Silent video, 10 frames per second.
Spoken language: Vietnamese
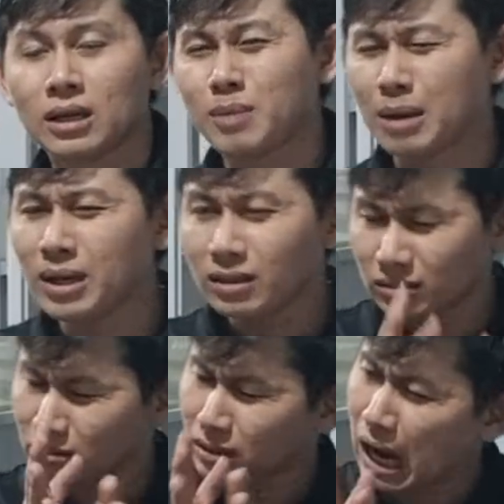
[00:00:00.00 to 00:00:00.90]
Các bạn biết
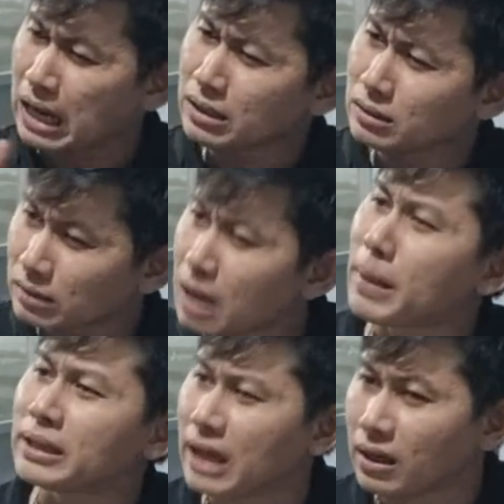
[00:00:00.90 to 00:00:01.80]
cái
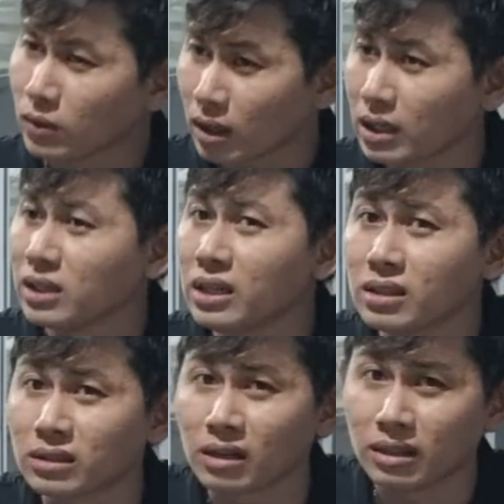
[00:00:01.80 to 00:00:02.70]
mạch dẫn của nó sẽ đi
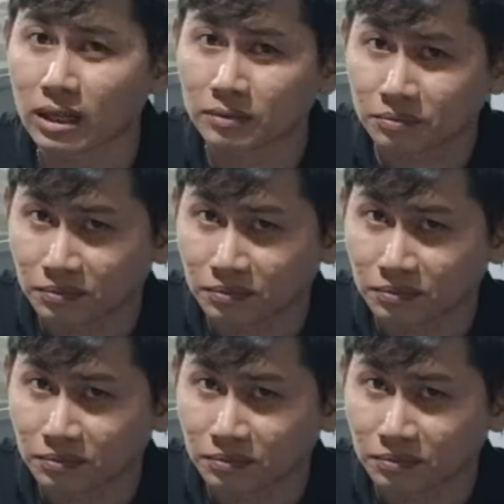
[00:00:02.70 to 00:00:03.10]
từ từ vậy nè,